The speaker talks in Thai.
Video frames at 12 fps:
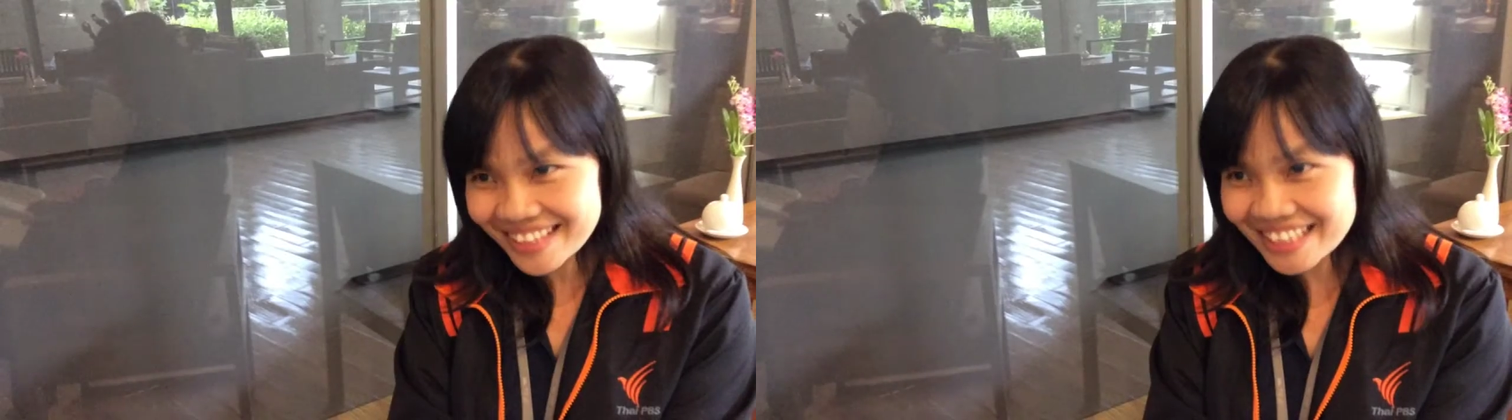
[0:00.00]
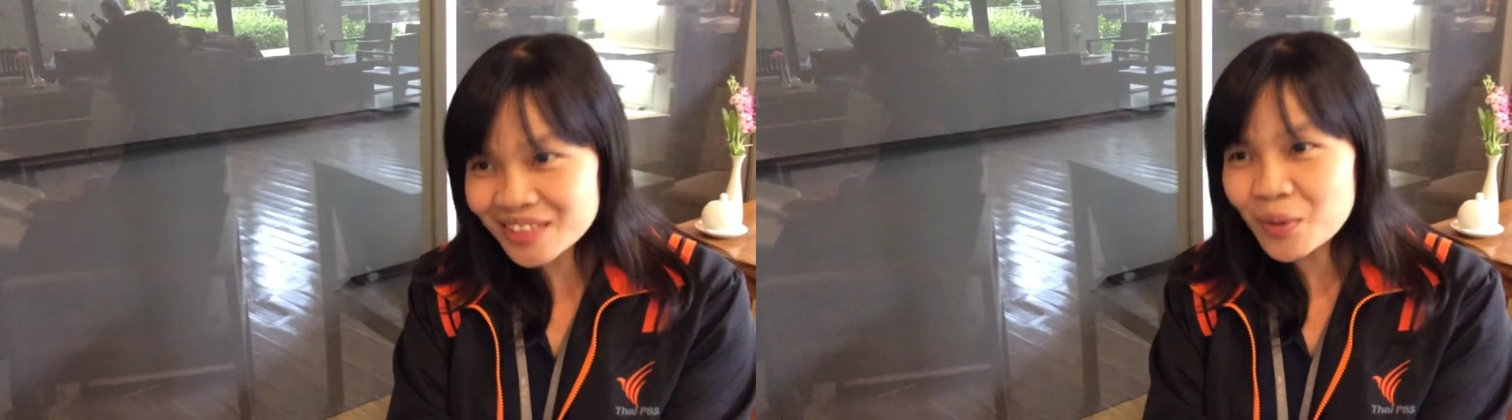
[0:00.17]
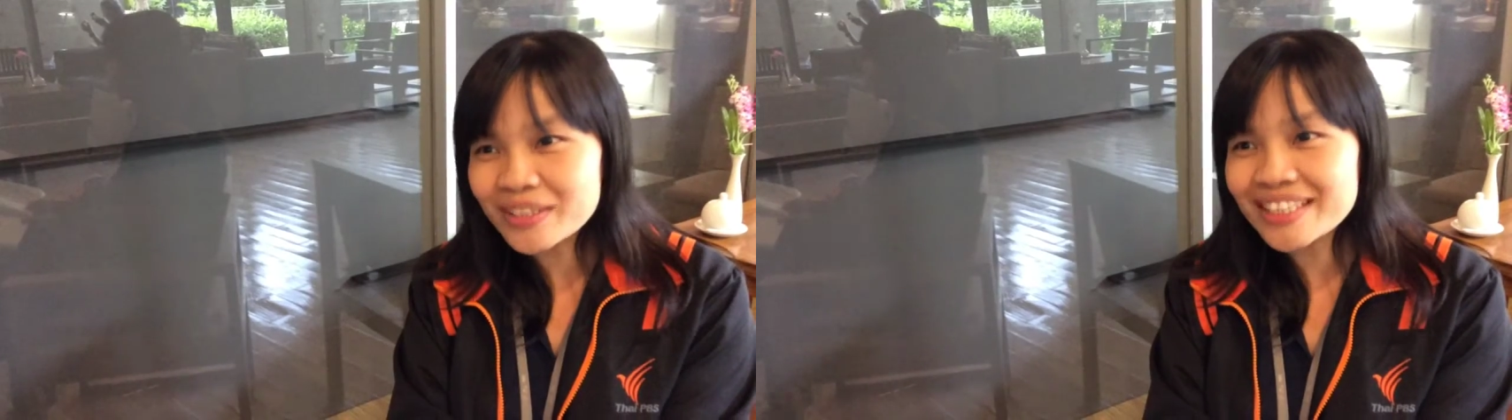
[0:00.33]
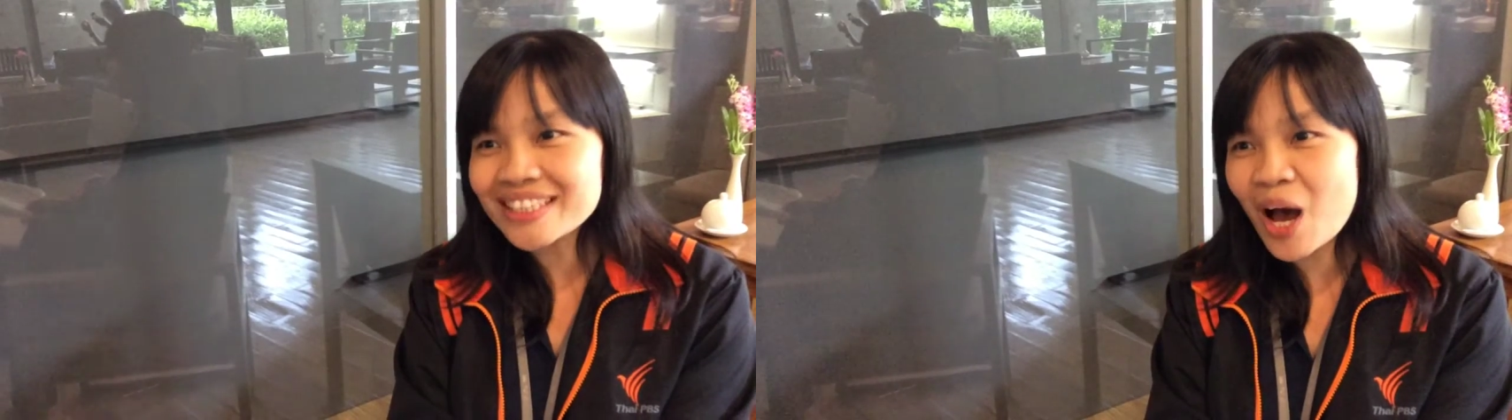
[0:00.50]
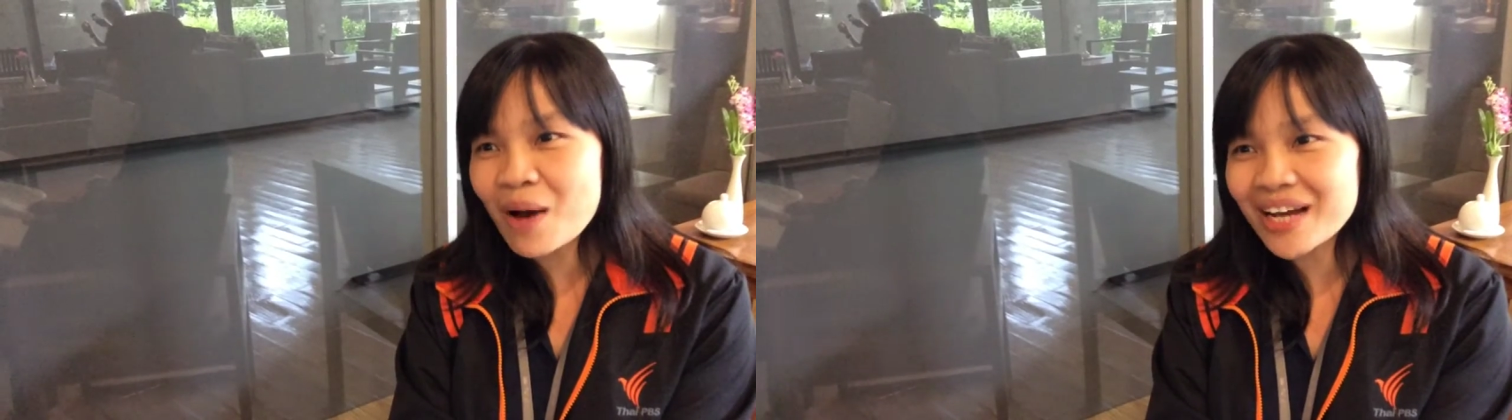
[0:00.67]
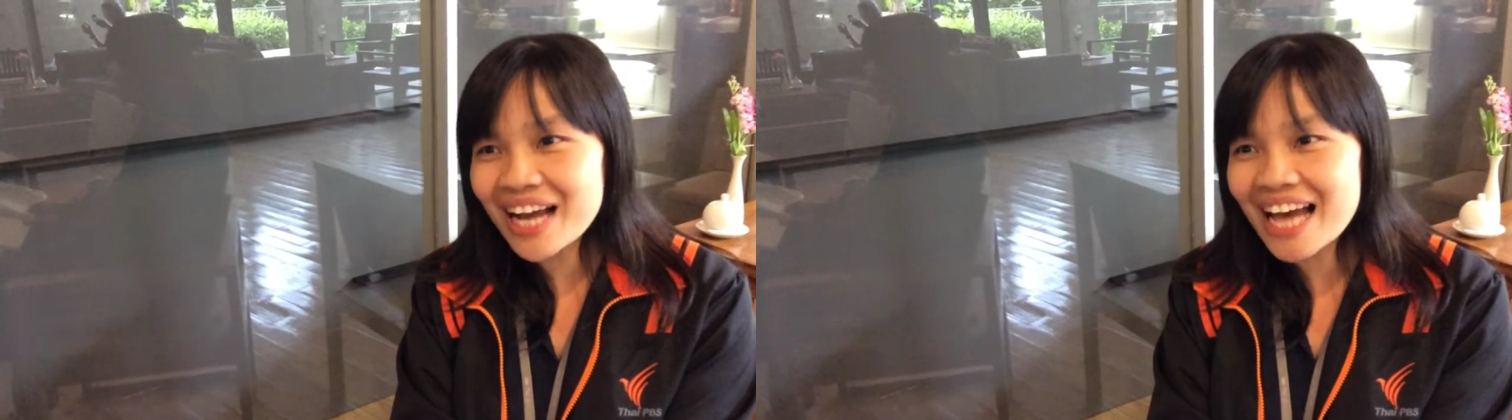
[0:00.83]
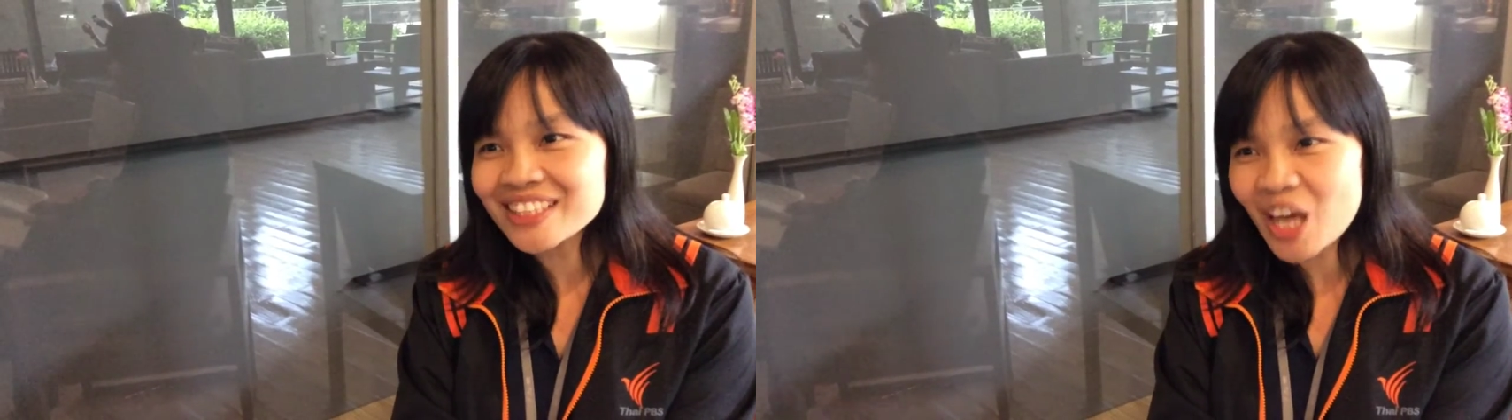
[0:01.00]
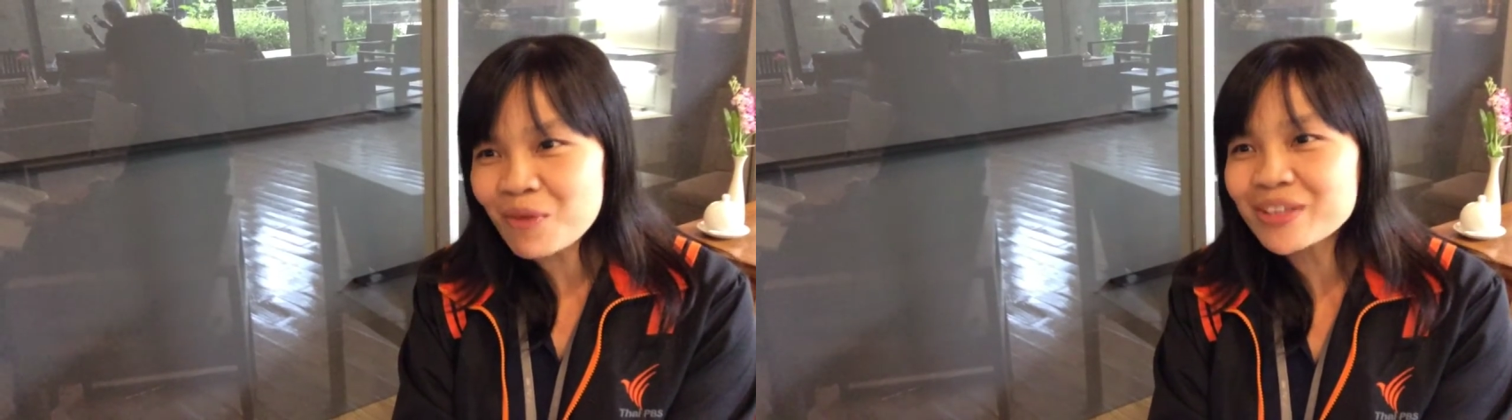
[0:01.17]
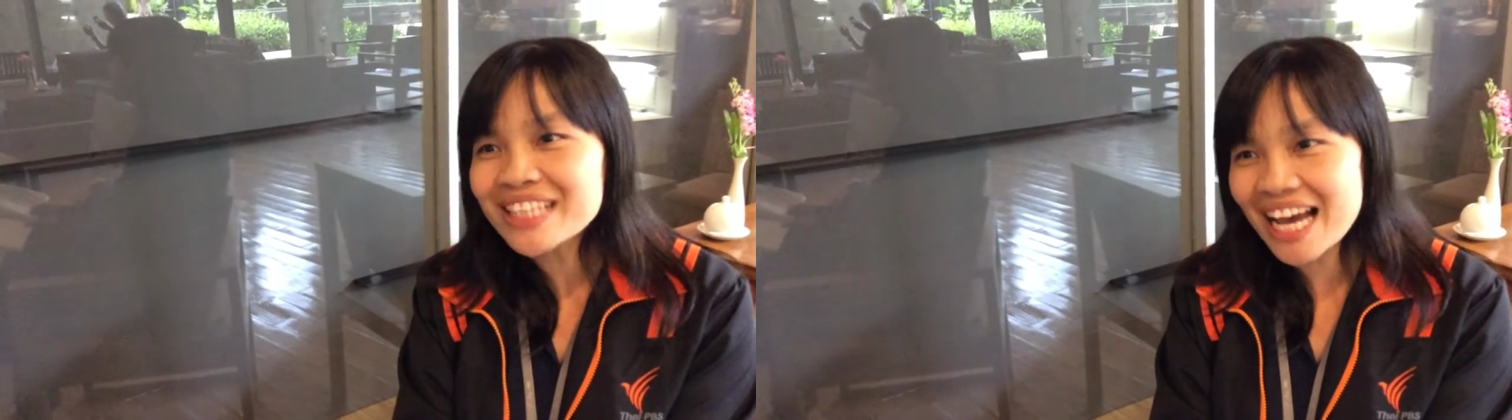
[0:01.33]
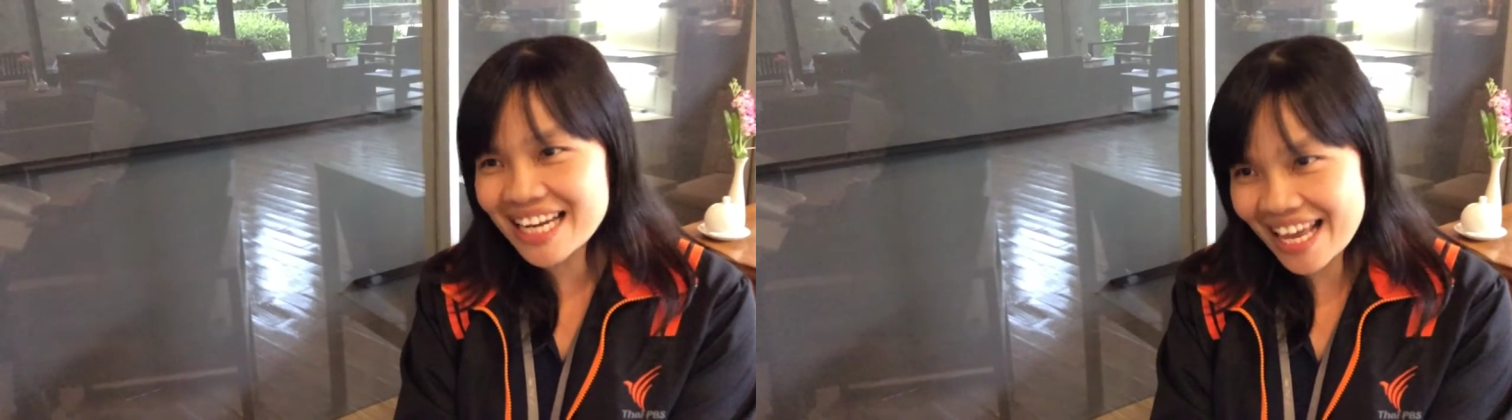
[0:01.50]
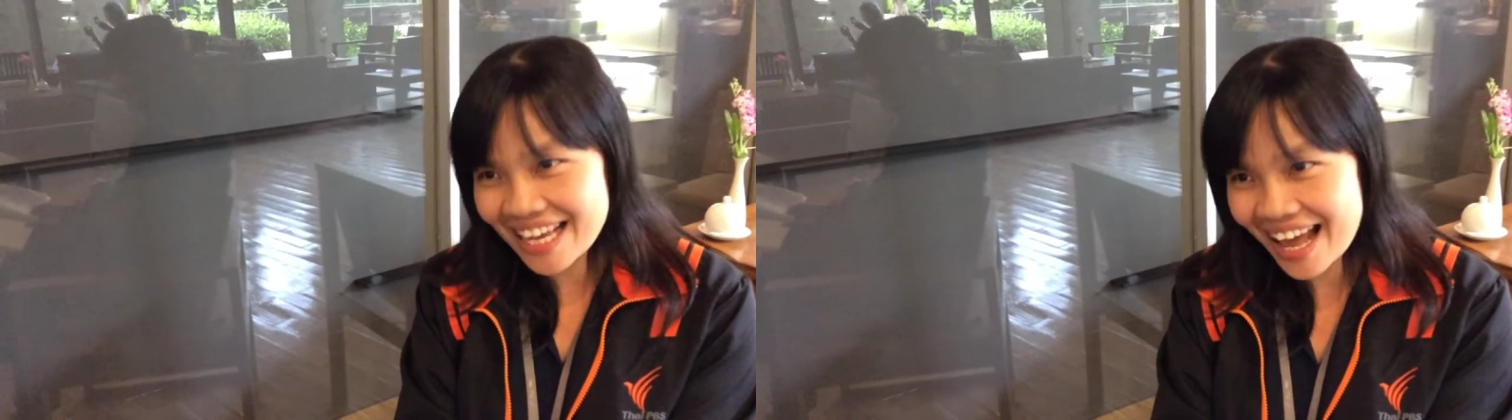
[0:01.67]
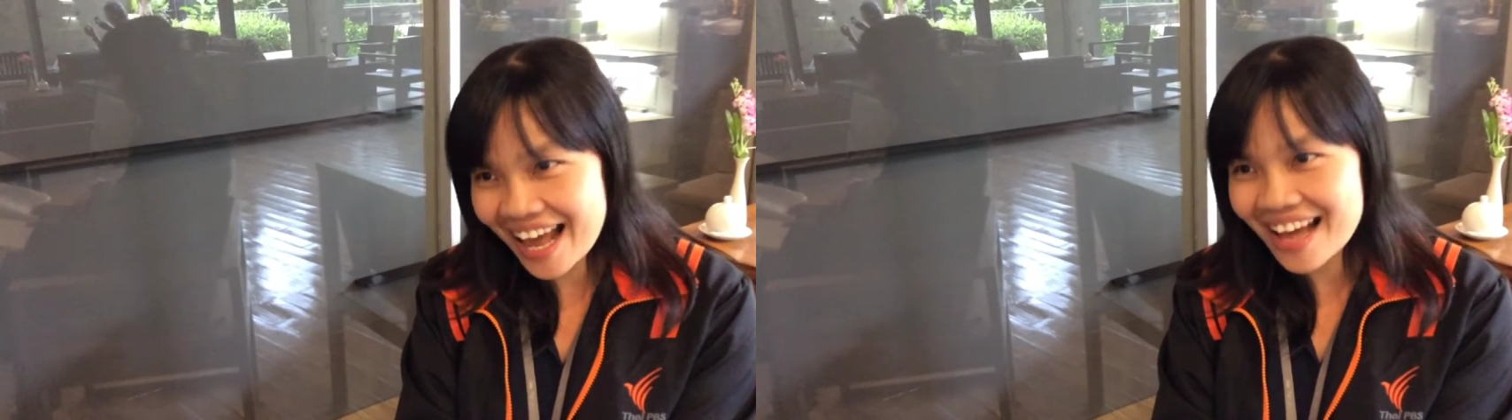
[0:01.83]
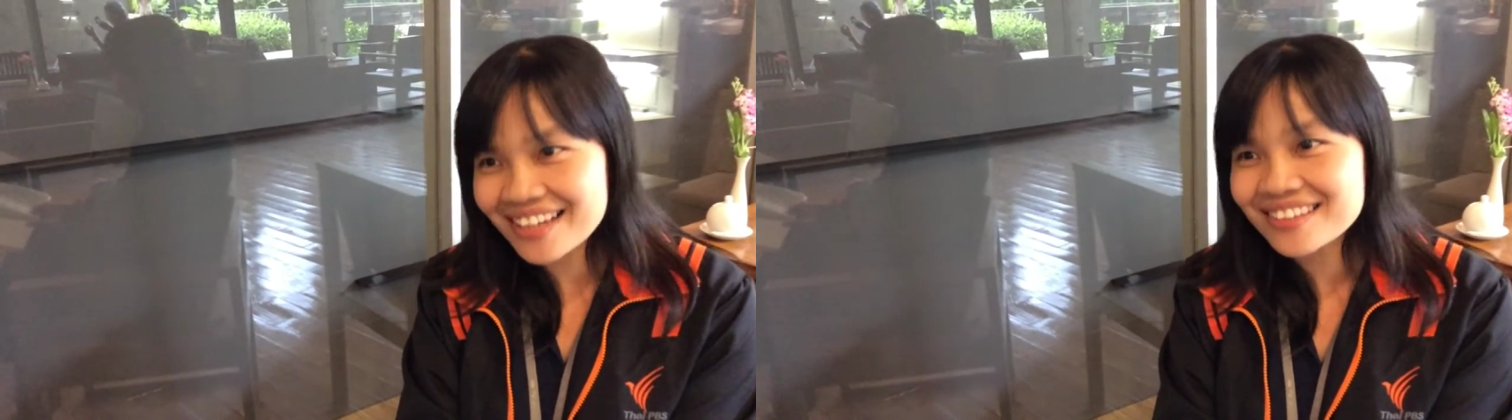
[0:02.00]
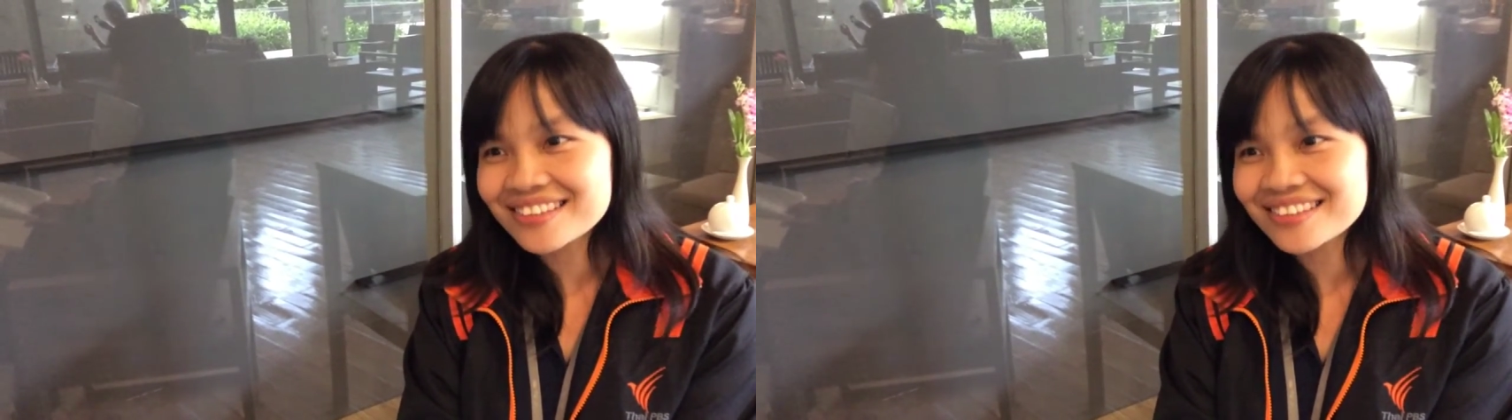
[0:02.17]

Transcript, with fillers: ในส่วนที่ชอบล่ะคะ ชอบวิชาไหนคะ